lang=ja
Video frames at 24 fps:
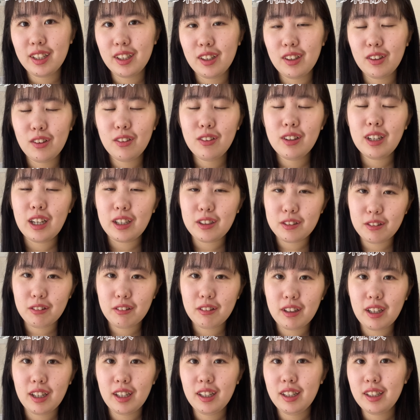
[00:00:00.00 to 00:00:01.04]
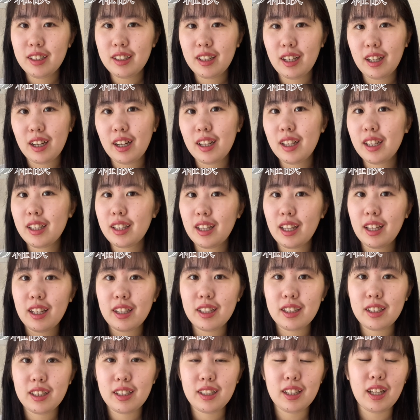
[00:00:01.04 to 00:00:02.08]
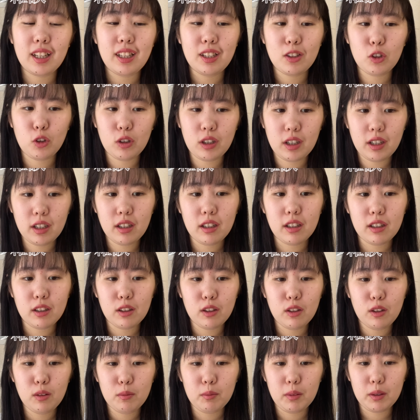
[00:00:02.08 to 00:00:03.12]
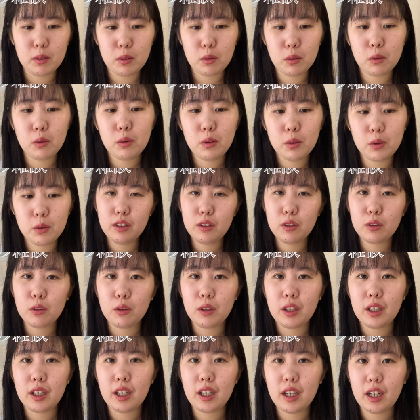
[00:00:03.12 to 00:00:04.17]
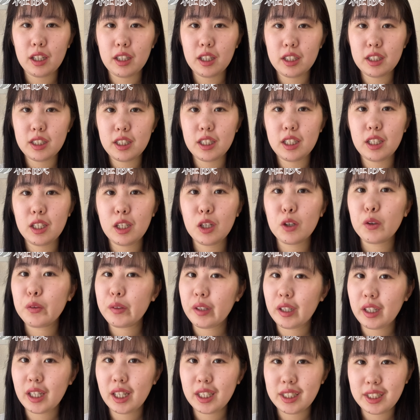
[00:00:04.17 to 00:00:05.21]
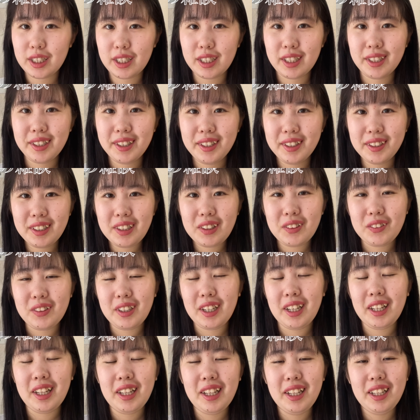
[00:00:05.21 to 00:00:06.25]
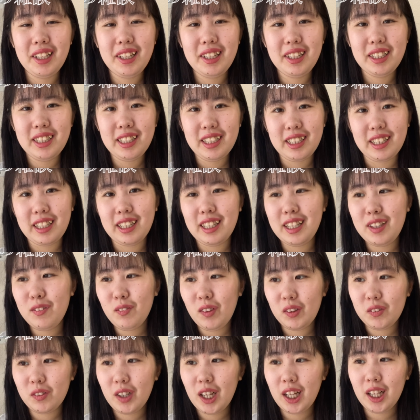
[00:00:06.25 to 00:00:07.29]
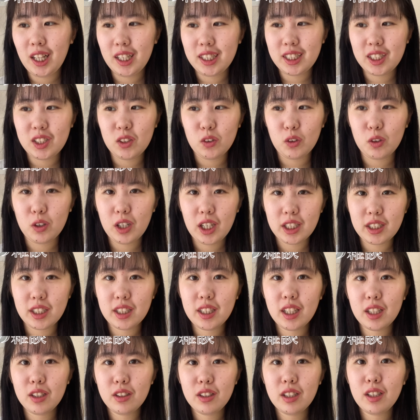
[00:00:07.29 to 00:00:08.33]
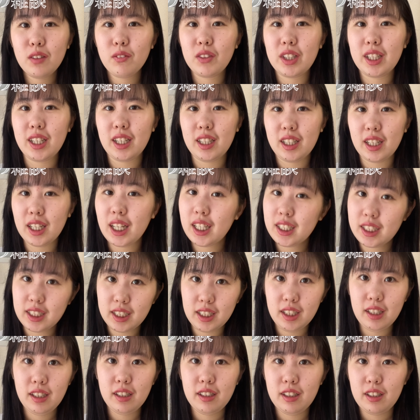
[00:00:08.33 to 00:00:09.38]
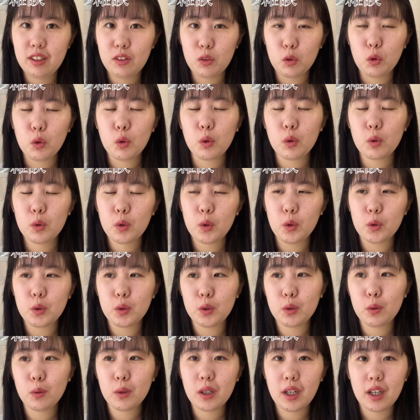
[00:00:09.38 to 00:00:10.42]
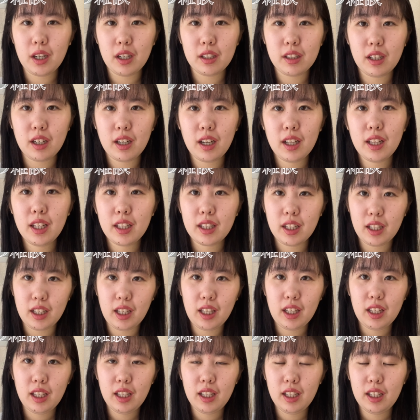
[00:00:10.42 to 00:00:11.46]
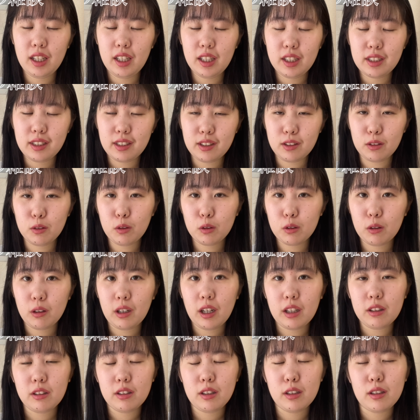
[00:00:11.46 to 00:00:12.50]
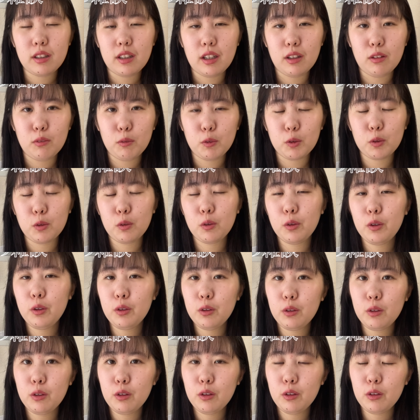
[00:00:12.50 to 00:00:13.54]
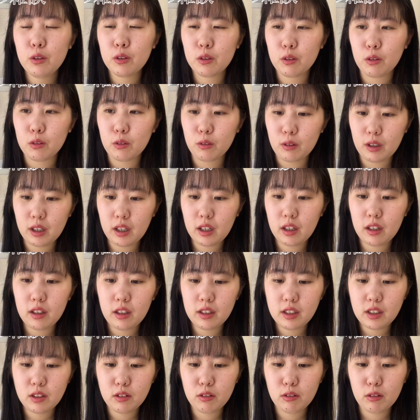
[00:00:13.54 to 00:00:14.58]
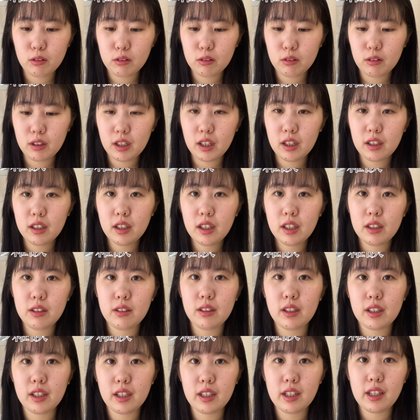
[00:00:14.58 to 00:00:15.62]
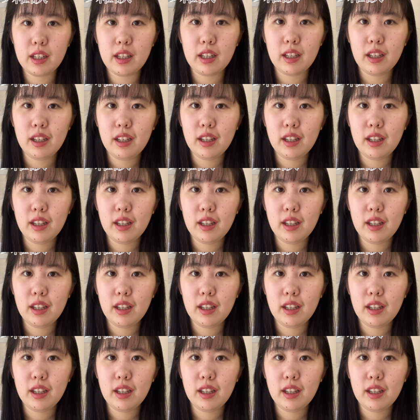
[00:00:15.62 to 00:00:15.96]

音楽とか流れてきたりとか、まあ、そういうちょっとなんか悲しいような歌詞とか、なんか今の嵐と重なるなみたいな歌詞の曲とかが流れたりすることがあるんですけども、そういうのとか嵐のことを考えるだけで